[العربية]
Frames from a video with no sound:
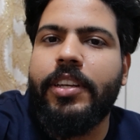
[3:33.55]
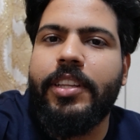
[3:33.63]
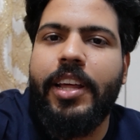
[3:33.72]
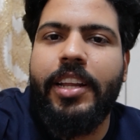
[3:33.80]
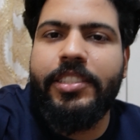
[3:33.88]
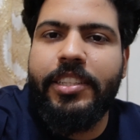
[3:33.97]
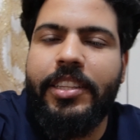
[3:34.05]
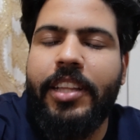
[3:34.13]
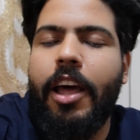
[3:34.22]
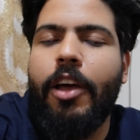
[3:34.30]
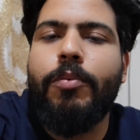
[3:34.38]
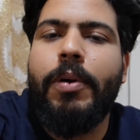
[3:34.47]
درجه
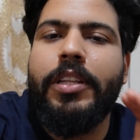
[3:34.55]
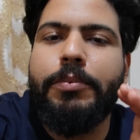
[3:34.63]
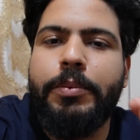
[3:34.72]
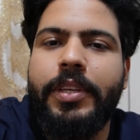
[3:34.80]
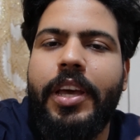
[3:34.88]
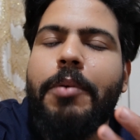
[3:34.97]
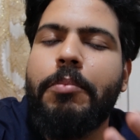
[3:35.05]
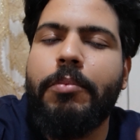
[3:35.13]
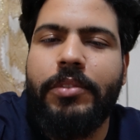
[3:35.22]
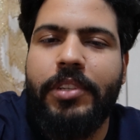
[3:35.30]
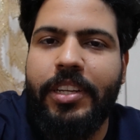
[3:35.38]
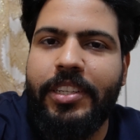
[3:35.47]
التراكمات بيها
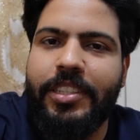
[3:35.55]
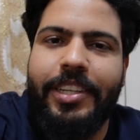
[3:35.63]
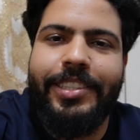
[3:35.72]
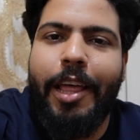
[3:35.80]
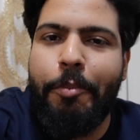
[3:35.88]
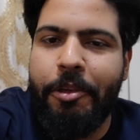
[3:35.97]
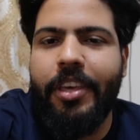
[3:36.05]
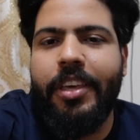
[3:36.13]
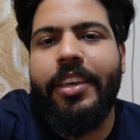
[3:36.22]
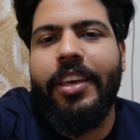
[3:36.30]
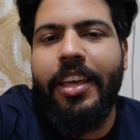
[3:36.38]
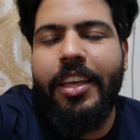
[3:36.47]
يعني
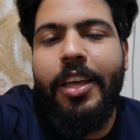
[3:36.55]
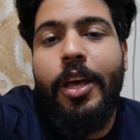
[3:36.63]
طبيعيه